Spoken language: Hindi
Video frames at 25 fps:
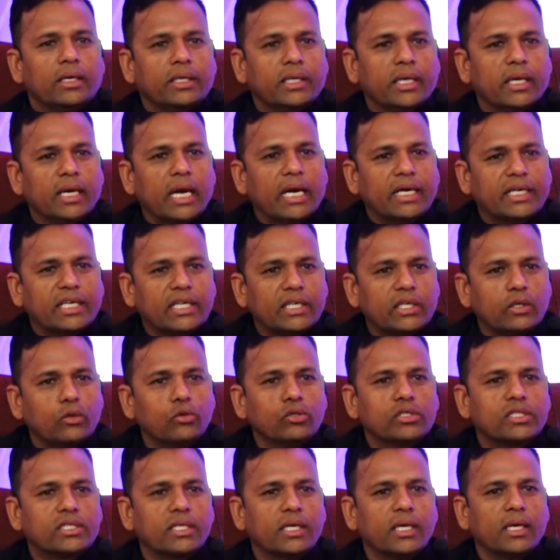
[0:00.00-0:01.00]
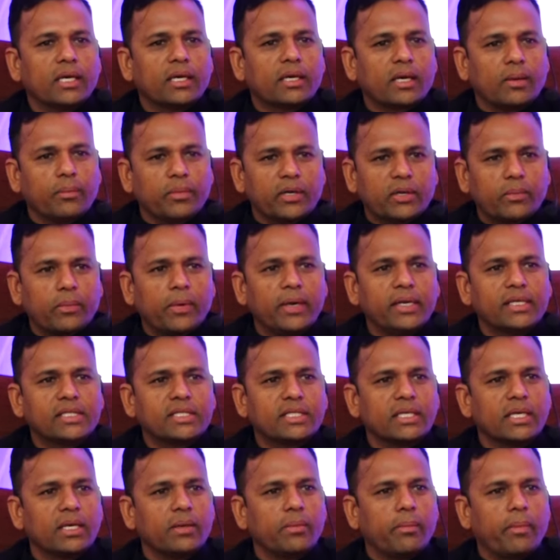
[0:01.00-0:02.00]
ये एटीट्यूड से कमिटमेंट
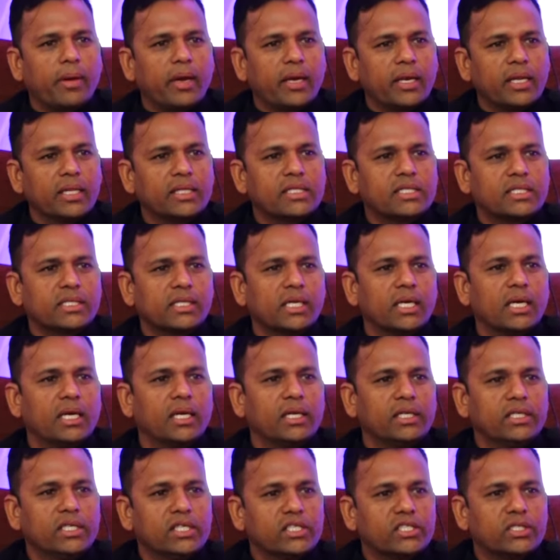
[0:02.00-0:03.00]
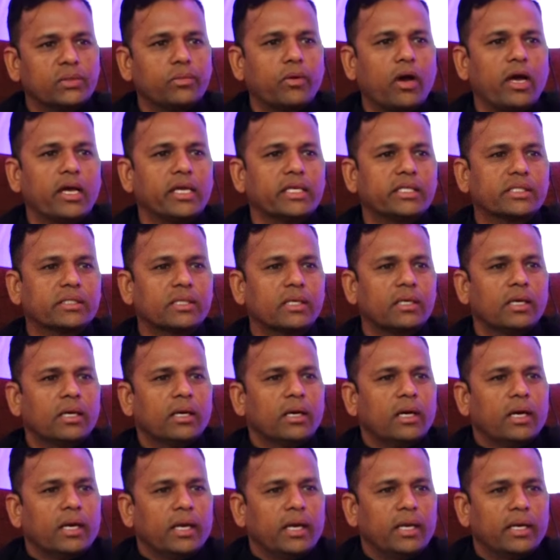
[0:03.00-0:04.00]
से मेहनत से लीडरशिप वाइज
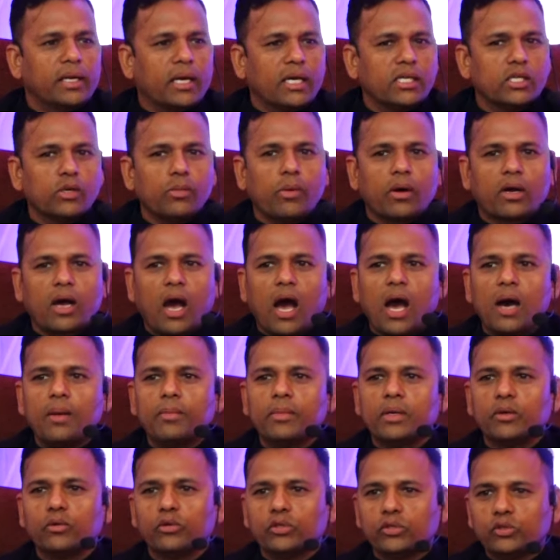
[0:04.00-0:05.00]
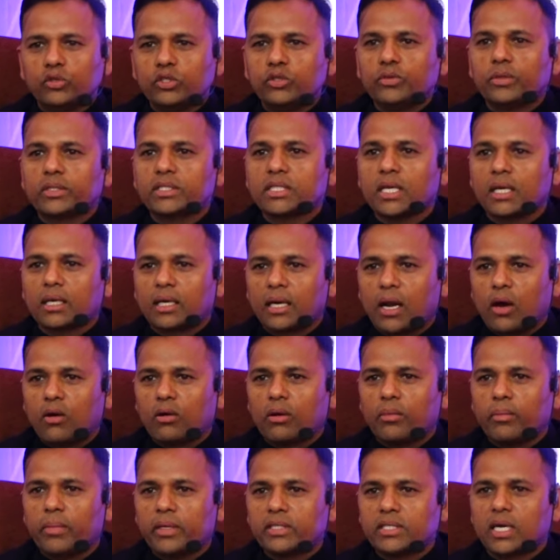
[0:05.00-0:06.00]
इनका जो मकाम है वो यूनिवर्सल
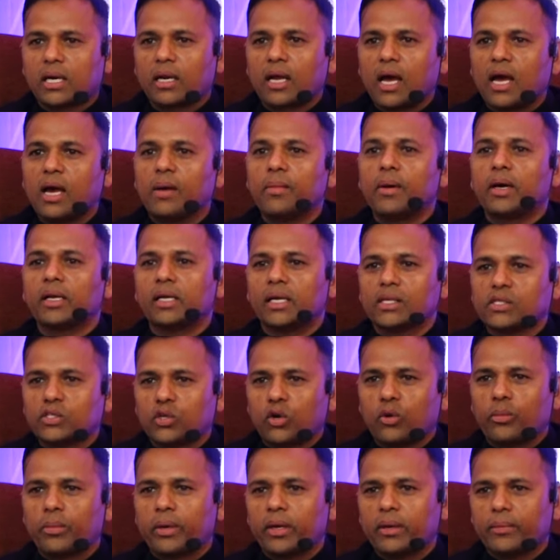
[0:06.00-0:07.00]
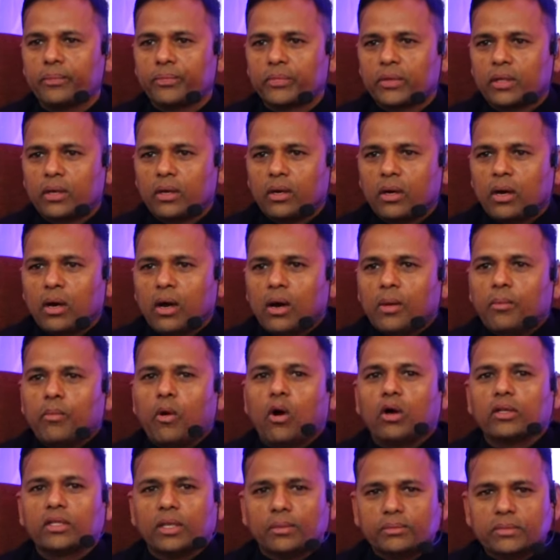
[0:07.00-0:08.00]
क्राउन एम्बेसडर का है हमारी नज़रों में
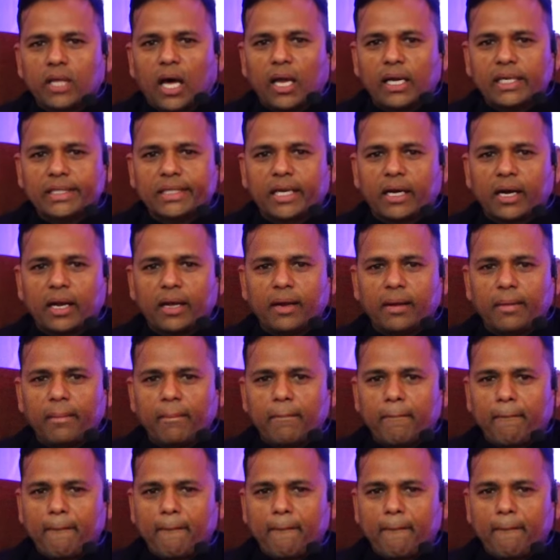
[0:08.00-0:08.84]
बहुत दमदार लीडर हैं